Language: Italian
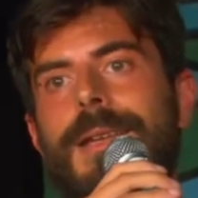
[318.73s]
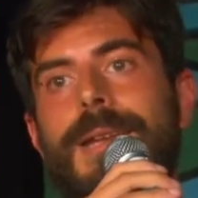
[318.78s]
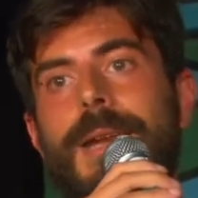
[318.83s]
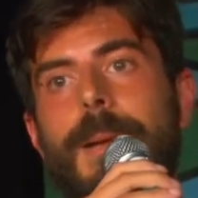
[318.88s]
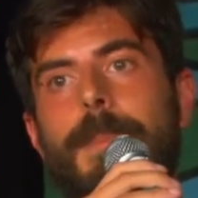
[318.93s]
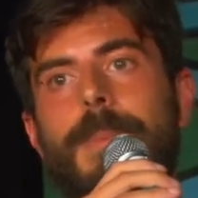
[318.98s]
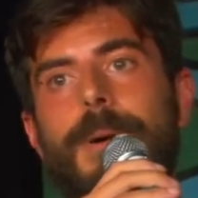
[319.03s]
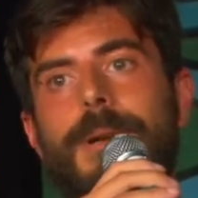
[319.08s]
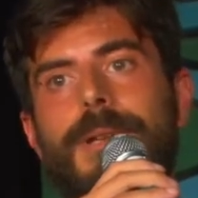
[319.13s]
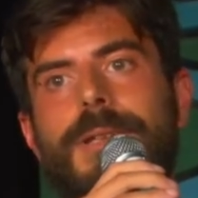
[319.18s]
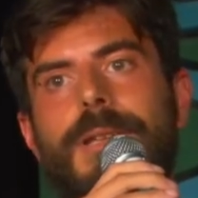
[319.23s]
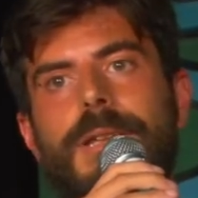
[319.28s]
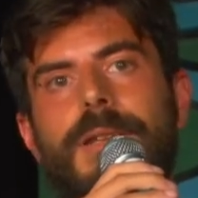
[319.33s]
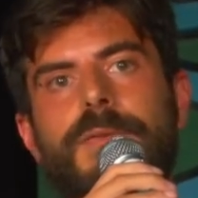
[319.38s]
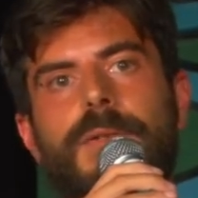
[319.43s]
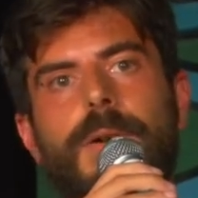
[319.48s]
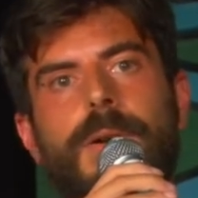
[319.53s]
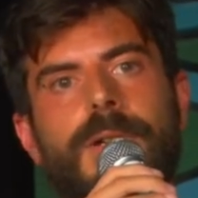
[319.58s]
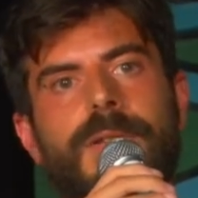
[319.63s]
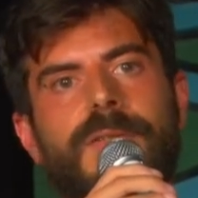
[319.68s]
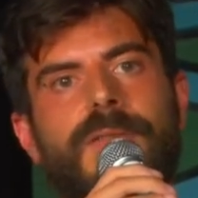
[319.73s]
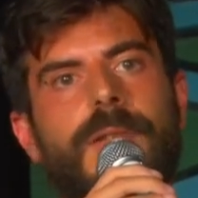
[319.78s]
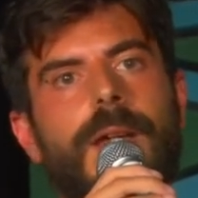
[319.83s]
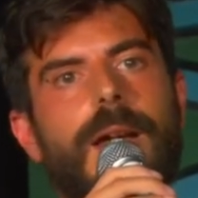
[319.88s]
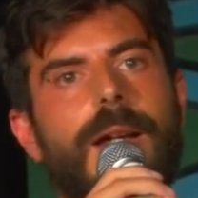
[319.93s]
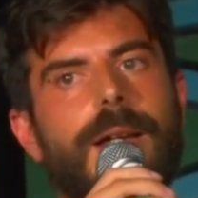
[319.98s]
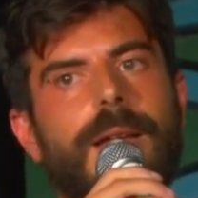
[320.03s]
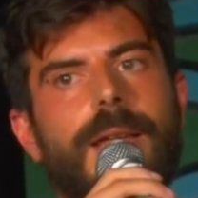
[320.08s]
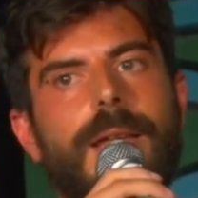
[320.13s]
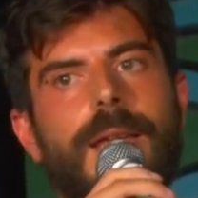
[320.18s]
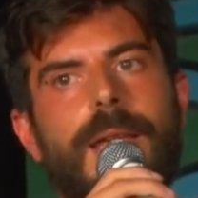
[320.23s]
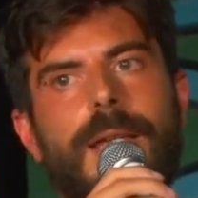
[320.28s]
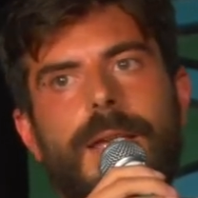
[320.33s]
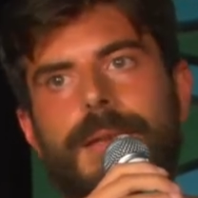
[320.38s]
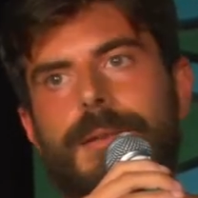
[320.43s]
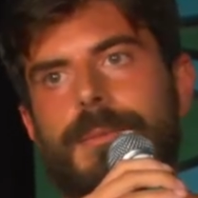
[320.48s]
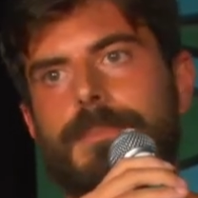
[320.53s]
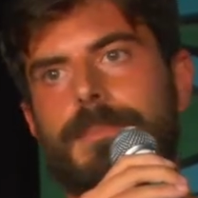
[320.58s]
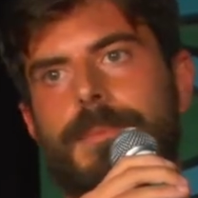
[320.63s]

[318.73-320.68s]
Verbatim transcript: i rapporti di forza e